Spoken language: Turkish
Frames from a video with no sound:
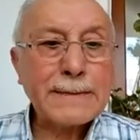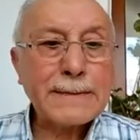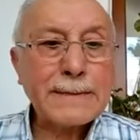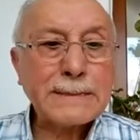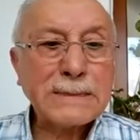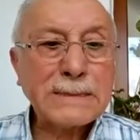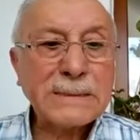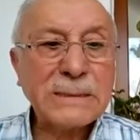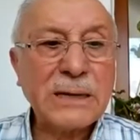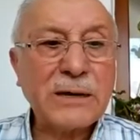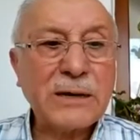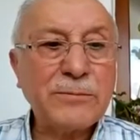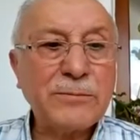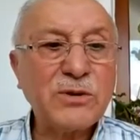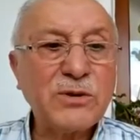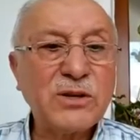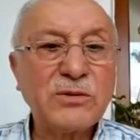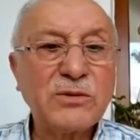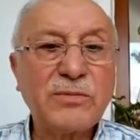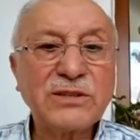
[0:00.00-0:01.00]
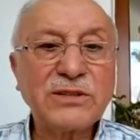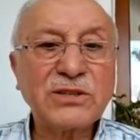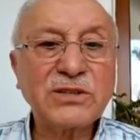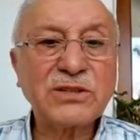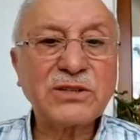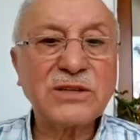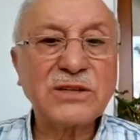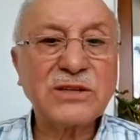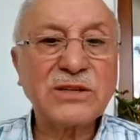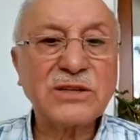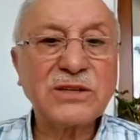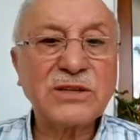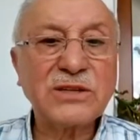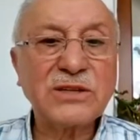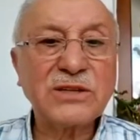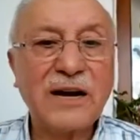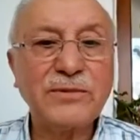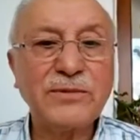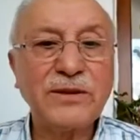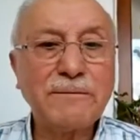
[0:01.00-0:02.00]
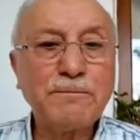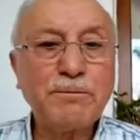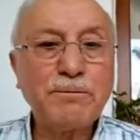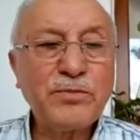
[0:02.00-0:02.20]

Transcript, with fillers: Ya bir başkasının kalbi